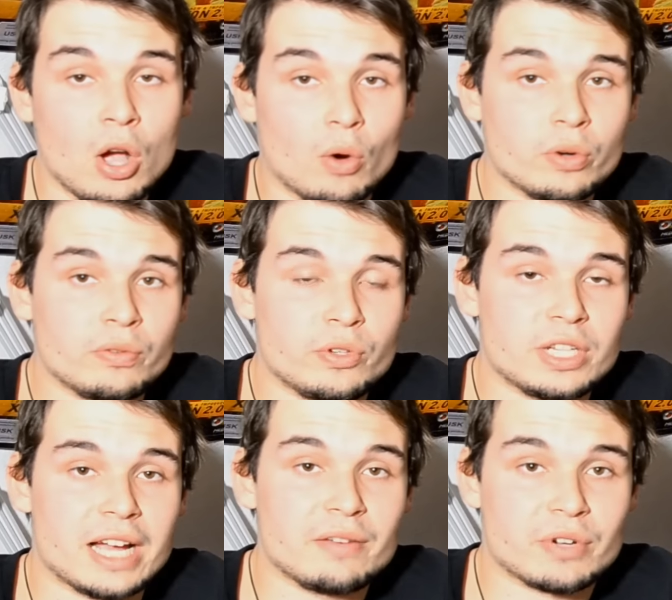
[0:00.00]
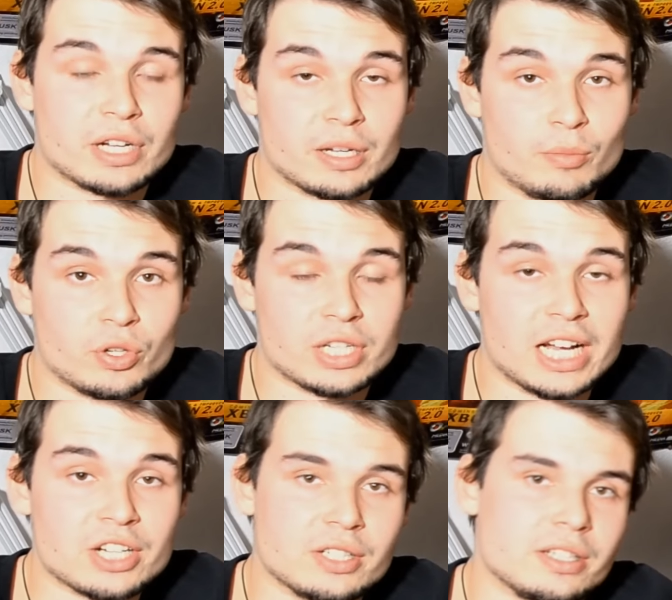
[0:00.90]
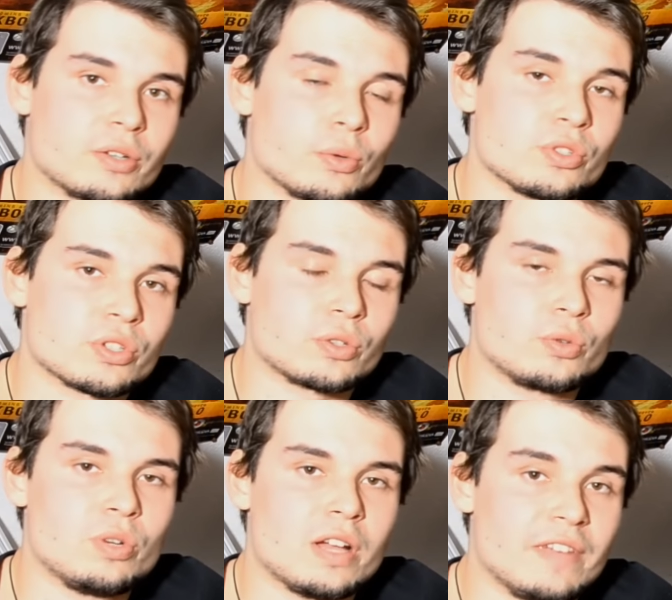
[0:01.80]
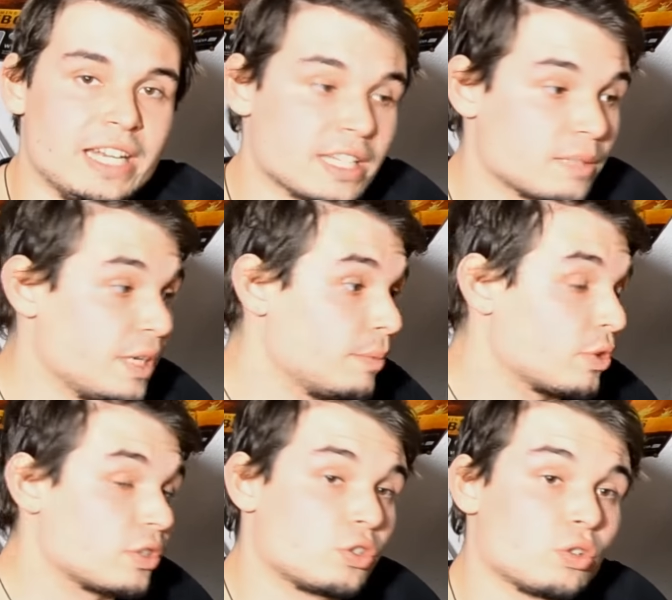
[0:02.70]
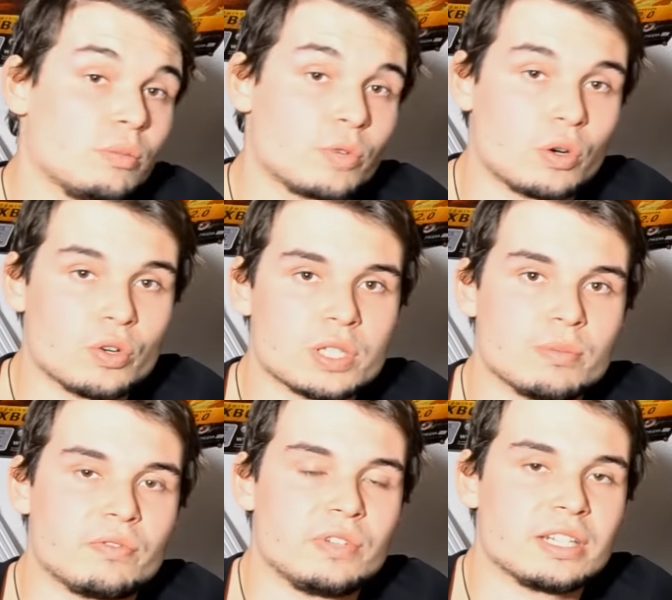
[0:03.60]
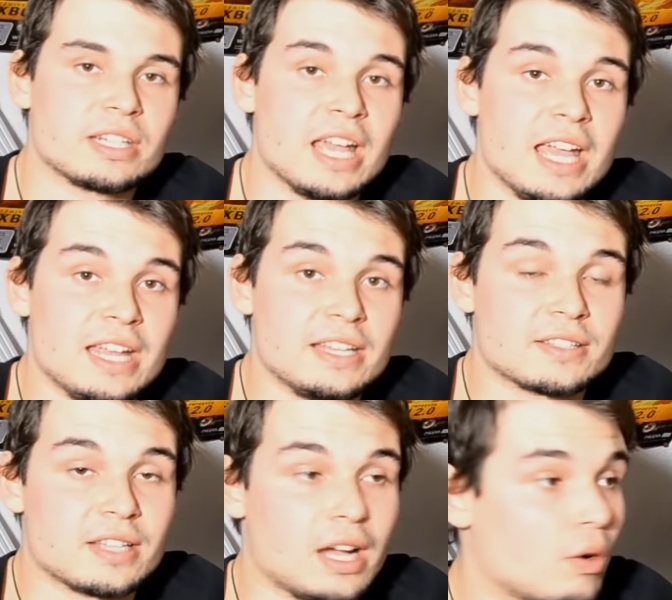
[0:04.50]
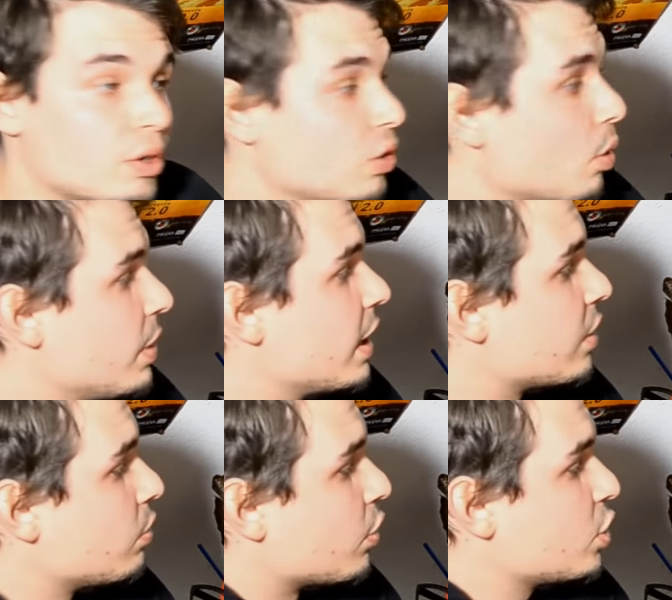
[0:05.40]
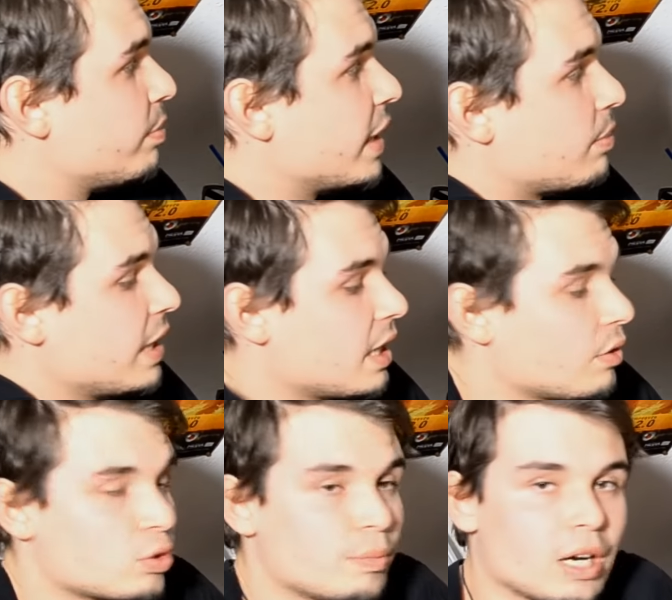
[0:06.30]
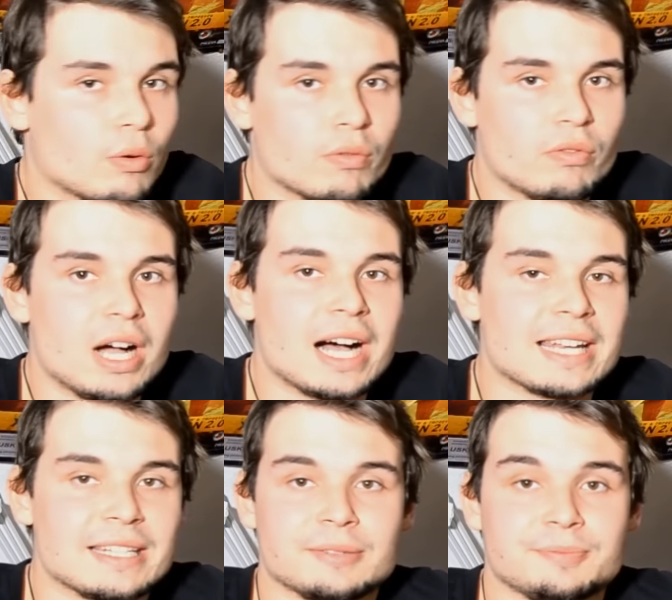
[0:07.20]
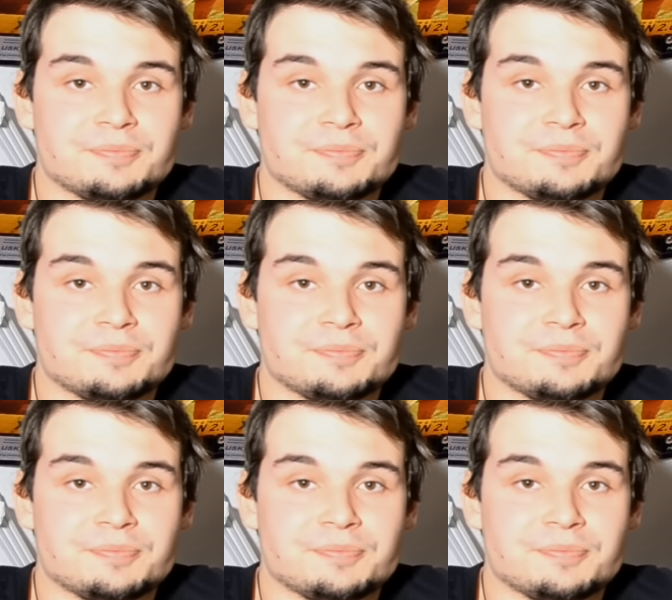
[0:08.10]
Und für die einfachere Montage der größeren Kühler, wenn das Mainboard sich schon im Gehäuse befindet, ist da auch die obligatorische Backplate-Aussparung vorhanden